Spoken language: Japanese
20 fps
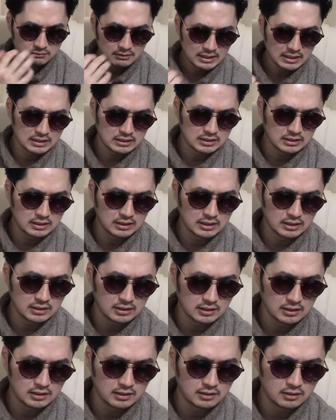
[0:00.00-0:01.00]
まれ
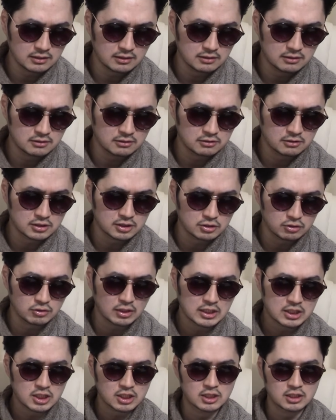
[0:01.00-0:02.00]
てる人
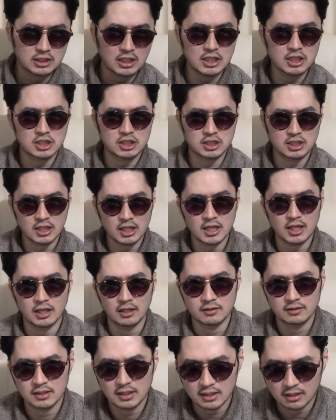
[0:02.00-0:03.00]
たちに対し
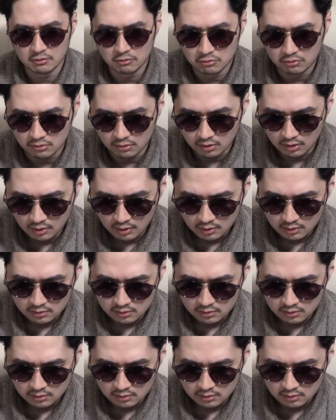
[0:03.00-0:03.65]
てなんかこ